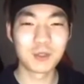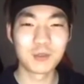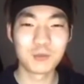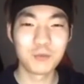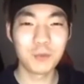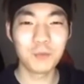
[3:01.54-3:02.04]

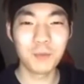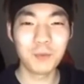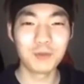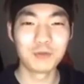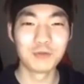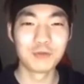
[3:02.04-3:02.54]
갑자기
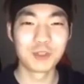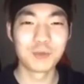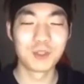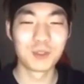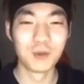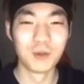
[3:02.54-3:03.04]
삑삑삑 누르고
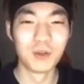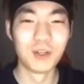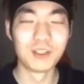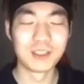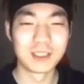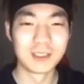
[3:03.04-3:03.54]
집에 들어온
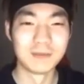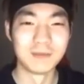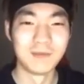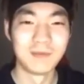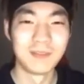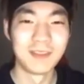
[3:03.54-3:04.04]
거예요 지금.